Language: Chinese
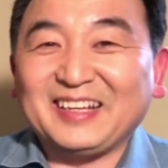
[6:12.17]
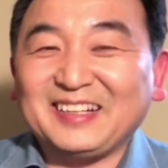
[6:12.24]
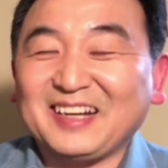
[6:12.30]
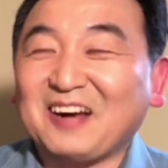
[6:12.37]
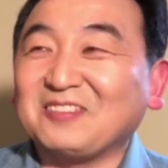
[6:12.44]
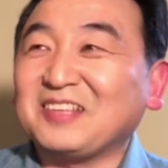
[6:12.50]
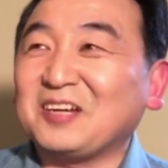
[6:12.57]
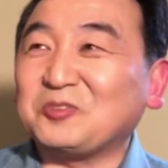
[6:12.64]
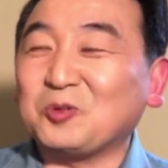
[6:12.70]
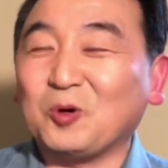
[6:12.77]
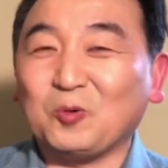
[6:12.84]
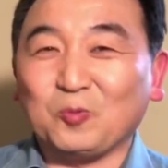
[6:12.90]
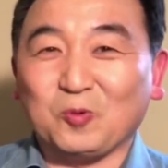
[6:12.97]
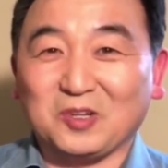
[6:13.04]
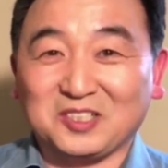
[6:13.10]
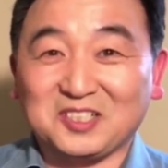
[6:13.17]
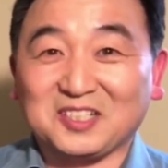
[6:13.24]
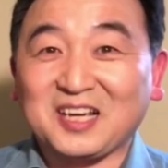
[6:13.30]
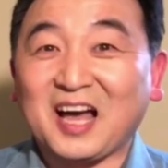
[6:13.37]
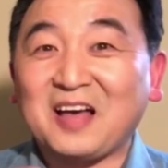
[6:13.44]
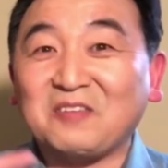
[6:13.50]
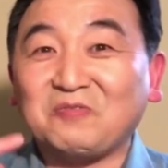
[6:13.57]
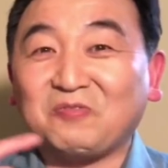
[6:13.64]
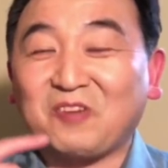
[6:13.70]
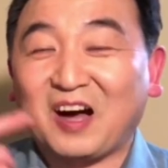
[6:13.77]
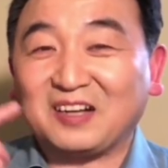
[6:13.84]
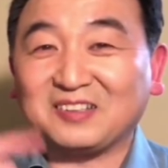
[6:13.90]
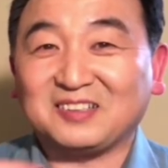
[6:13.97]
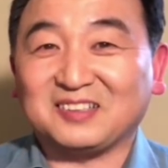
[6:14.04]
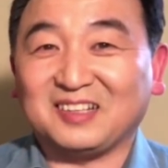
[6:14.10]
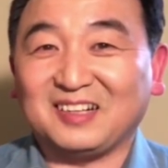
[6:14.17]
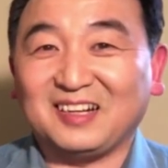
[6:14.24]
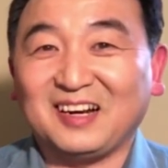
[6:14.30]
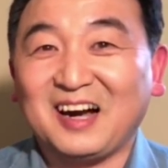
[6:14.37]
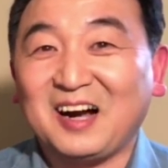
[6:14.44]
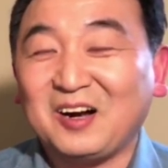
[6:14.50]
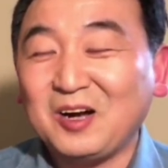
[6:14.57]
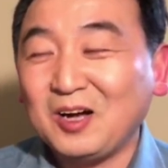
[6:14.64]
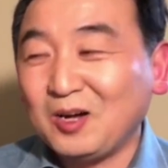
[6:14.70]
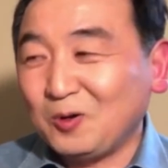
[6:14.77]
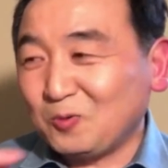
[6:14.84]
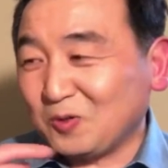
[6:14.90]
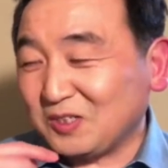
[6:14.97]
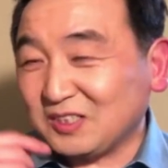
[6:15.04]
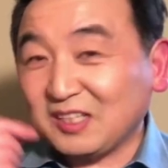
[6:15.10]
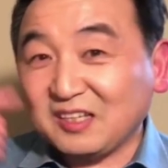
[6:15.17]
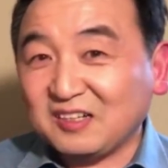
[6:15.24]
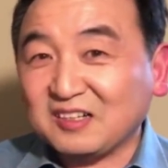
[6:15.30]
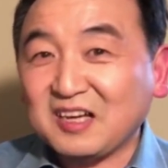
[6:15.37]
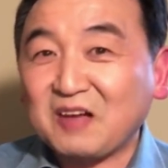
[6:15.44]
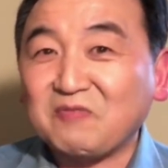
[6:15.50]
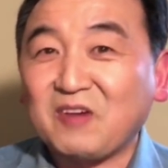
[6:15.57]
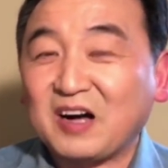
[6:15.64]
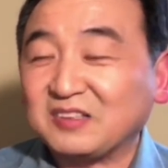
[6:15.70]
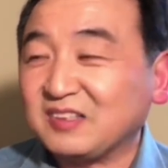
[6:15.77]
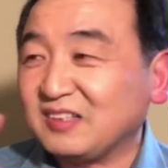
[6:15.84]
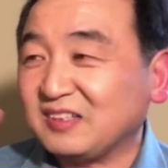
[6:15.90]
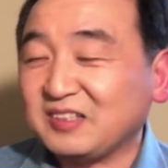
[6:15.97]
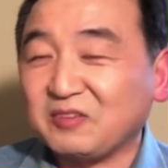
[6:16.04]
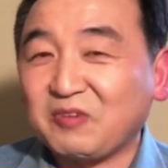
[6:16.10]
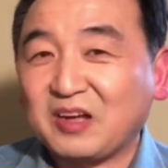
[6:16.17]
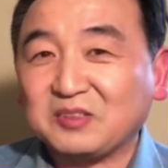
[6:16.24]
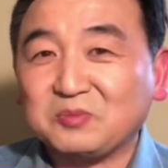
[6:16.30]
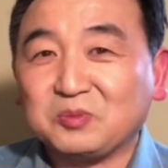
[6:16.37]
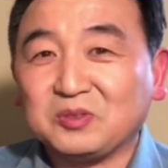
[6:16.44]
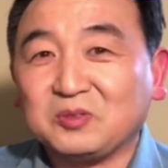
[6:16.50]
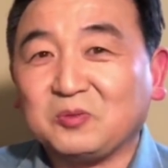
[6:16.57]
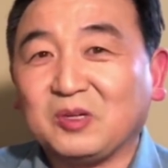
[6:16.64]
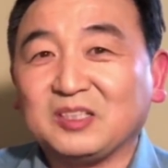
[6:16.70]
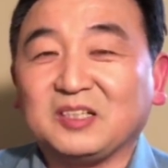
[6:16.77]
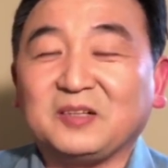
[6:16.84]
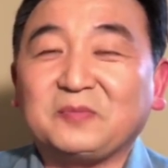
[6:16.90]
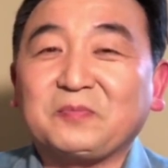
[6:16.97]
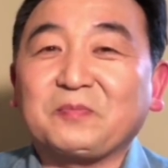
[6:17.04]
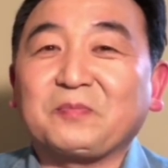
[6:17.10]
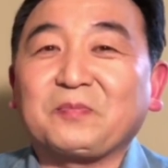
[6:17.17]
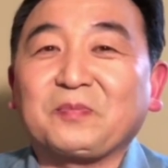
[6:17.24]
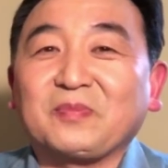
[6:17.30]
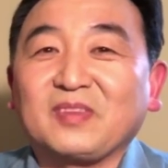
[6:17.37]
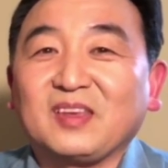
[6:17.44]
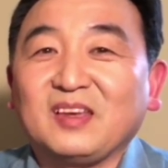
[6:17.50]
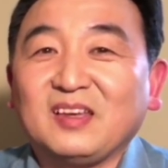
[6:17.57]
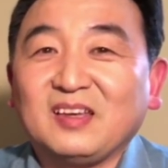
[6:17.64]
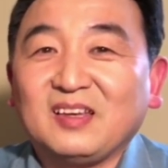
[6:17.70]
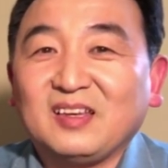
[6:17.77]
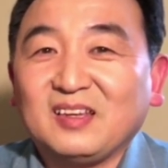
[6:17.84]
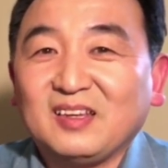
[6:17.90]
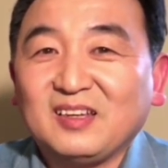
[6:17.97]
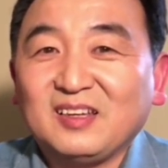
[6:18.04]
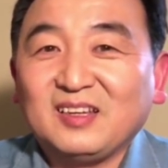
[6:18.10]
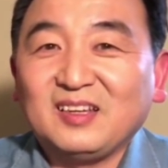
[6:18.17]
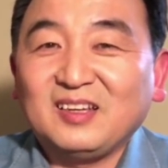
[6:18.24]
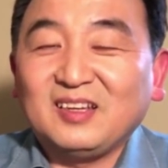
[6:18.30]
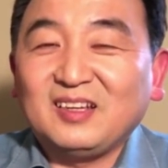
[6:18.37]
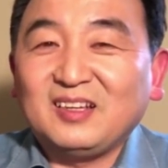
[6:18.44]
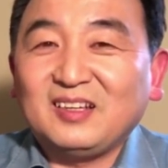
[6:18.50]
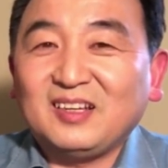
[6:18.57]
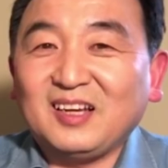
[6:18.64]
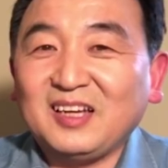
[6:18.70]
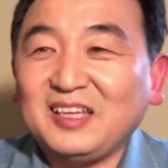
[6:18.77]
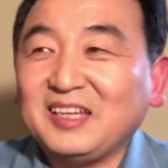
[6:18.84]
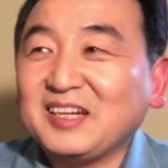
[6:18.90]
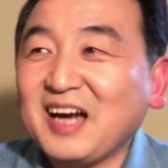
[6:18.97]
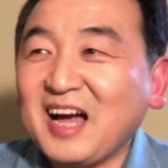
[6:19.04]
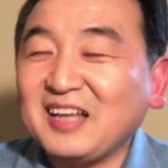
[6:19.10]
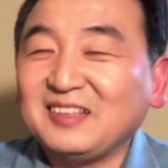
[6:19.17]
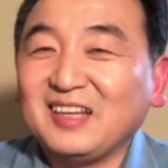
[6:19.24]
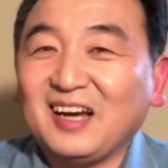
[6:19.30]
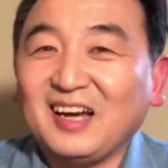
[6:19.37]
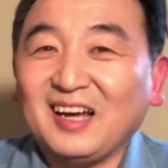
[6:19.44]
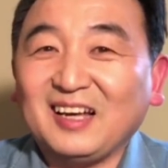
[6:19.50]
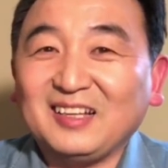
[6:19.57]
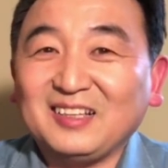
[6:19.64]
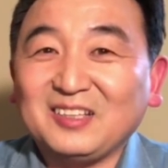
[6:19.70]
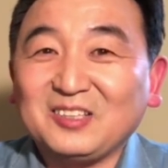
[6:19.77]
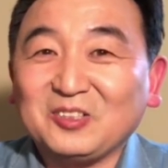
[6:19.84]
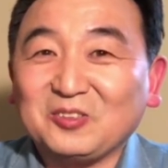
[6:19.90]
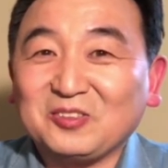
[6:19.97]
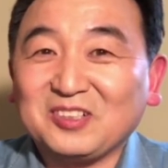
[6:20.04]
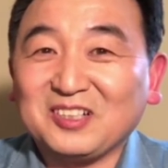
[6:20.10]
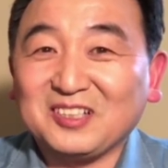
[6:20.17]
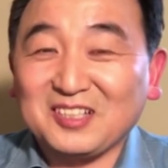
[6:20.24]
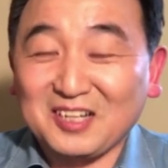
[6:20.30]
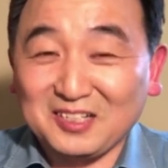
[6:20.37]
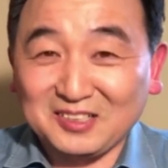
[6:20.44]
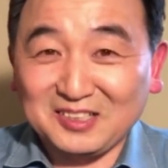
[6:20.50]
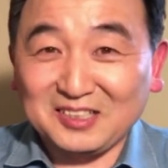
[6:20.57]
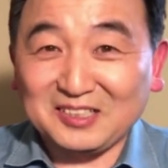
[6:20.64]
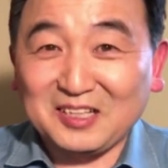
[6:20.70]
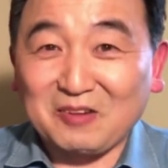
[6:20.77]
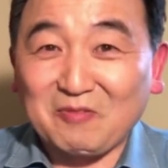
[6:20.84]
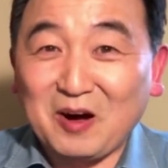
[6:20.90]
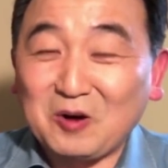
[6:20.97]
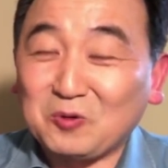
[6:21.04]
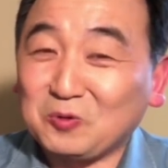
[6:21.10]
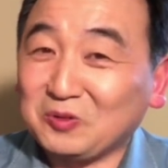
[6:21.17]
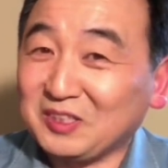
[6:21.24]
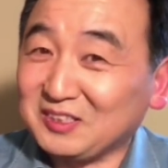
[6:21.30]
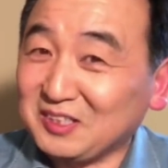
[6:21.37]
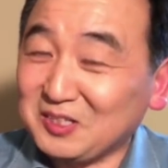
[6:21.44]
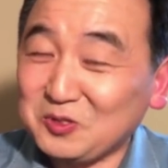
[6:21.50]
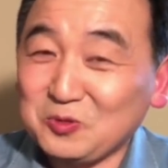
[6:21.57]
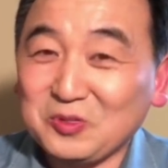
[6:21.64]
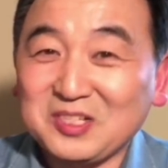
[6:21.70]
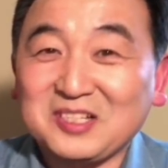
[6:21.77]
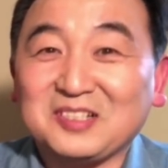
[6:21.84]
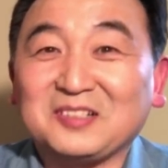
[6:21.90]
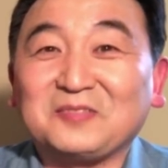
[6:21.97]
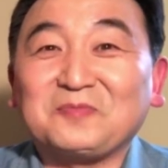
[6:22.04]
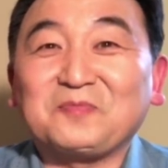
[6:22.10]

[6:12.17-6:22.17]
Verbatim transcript: 然后她说：“我是看房者啊，我是替人看房子的，这房子不是我的。”哎，一看呢，就是曾经的王沪宁的学生，